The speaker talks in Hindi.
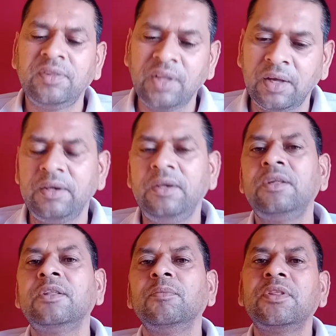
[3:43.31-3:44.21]

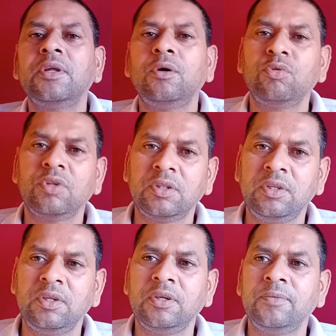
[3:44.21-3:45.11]
शारीरिक समस्या हो
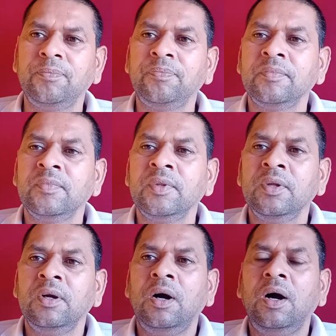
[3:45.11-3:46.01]
सकती है
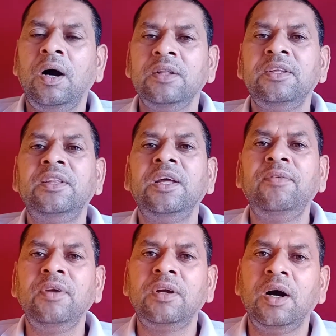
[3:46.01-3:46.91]
आदि
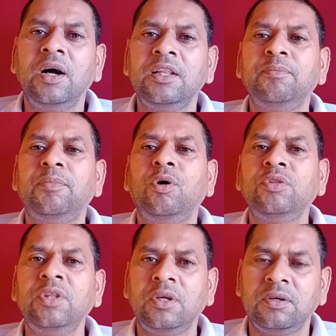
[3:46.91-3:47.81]
दैविक आदि
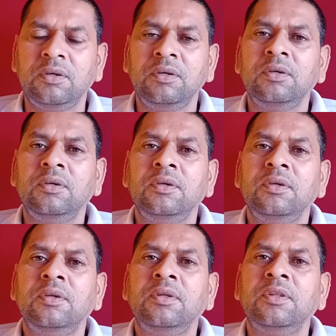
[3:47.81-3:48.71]
भौतिक
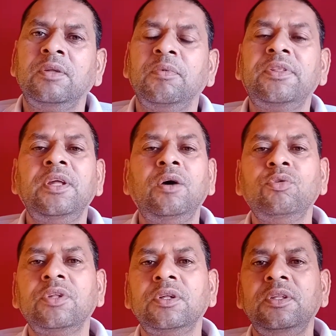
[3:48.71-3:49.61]
समस्या हो
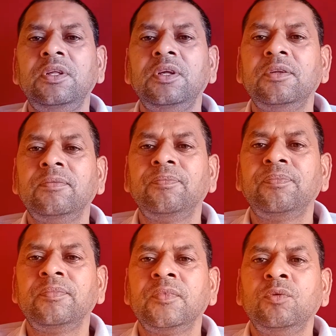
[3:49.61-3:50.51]
सकती है
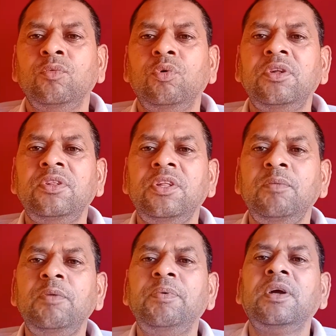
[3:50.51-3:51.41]
वो किसी
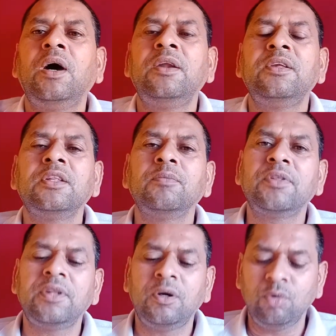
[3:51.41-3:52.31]
भी प्रकार की
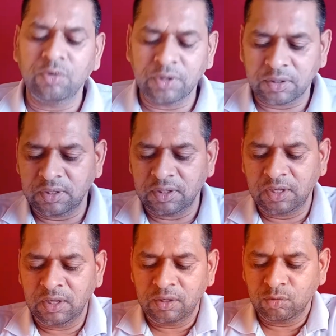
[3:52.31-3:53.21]
समस्या हो सकती
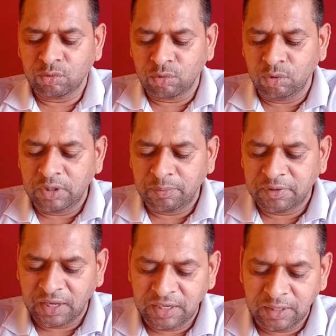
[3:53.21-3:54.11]
है उसको
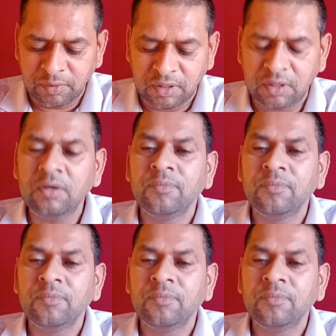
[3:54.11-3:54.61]
निपटाने में